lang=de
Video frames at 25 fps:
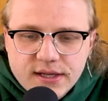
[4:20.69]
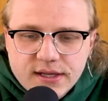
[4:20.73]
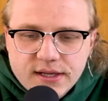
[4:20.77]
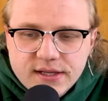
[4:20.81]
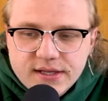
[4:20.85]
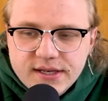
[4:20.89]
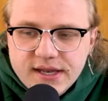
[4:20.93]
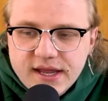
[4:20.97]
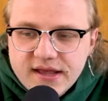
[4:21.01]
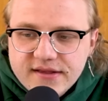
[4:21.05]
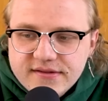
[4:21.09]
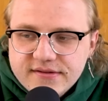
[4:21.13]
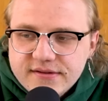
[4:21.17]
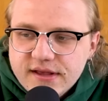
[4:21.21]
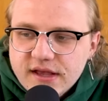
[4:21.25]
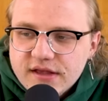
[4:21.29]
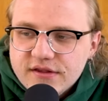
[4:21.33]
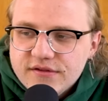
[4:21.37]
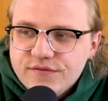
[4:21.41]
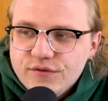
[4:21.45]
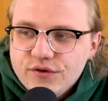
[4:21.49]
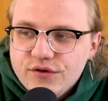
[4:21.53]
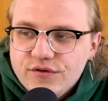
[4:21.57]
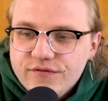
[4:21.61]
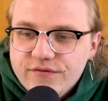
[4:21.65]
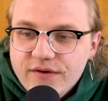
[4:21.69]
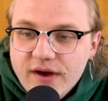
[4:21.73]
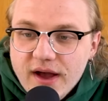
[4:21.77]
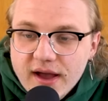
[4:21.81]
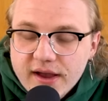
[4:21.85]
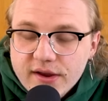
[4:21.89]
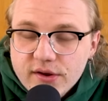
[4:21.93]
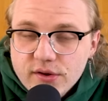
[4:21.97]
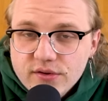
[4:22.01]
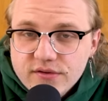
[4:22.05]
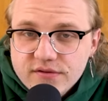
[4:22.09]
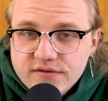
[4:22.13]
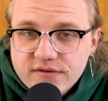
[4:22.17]
Äh, der erste Gast wird
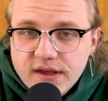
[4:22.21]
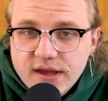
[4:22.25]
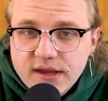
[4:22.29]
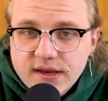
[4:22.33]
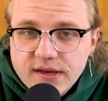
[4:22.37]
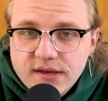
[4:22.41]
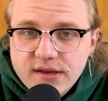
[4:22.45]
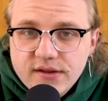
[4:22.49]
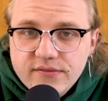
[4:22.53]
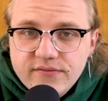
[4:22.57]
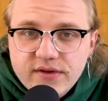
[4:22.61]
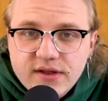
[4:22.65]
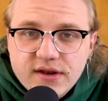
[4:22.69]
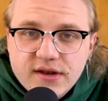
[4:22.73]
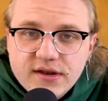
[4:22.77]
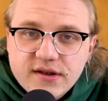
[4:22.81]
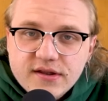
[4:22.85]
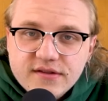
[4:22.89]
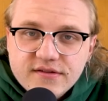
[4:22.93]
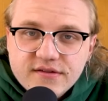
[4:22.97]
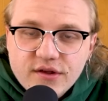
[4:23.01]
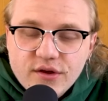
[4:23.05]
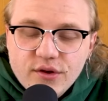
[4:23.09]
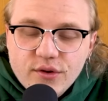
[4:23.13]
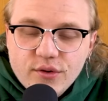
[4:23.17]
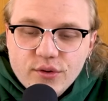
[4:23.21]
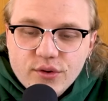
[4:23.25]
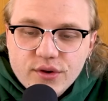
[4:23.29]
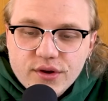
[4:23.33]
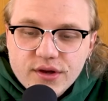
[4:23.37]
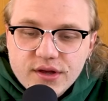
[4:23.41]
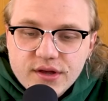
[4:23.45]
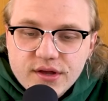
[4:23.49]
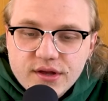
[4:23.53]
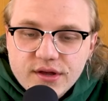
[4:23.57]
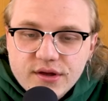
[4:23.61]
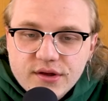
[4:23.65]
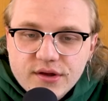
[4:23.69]
Varion sein. Ihr werdet das auch,
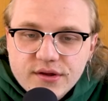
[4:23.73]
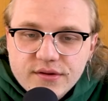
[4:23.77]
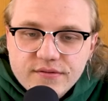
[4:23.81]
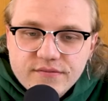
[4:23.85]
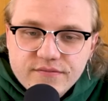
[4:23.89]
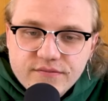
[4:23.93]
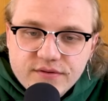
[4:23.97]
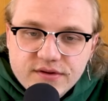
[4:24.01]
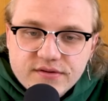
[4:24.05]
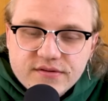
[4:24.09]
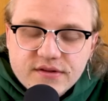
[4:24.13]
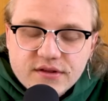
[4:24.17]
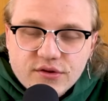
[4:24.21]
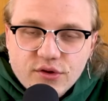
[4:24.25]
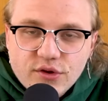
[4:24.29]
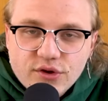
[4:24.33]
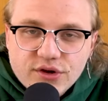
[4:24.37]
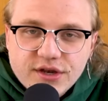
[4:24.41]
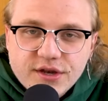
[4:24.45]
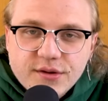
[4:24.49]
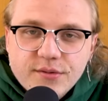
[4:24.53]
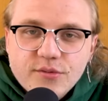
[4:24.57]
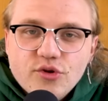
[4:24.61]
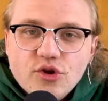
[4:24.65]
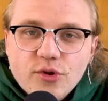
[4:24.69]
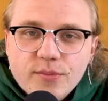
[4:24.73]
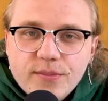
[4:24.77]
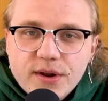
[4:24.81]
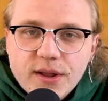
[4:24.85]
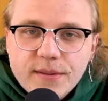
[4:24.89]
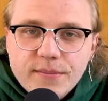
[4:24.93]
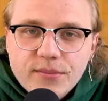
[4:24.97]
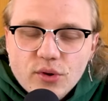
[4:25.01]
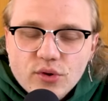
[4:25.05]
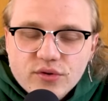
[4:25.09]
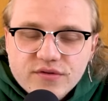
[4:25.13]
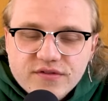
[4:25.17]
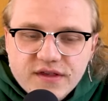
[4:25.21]
äh, wie gesagt, heute in
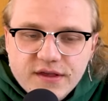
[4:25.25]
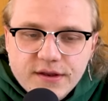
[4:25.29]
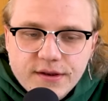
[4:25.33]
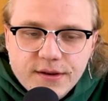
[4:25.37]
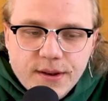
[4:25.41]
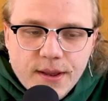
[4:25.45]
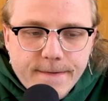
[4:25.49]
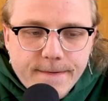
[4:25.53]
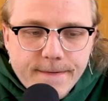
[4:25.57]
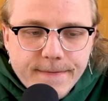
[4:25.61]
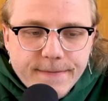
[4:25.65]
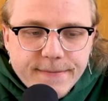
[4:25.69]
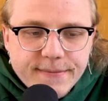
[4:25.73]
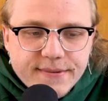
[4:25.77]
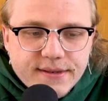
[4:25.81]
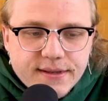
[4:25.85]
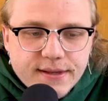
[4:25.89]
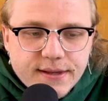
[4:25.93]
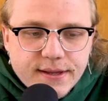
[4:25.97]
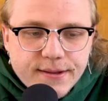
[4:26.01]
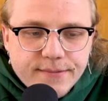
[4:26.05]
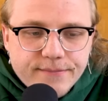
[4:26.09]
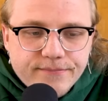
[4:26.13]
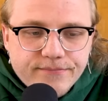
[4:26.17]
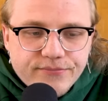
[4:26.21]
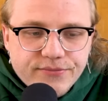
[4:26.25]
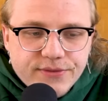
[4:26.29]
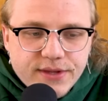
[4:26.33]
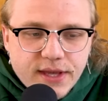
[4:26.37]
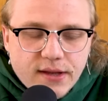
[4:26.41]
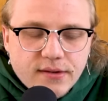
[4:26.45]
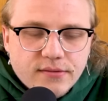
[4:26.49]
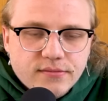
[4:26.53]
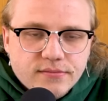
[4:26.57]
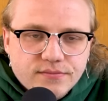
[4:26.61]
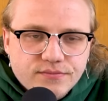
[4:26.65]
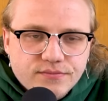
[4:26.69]
Doppel-Upload sehen. Und ähm, ja,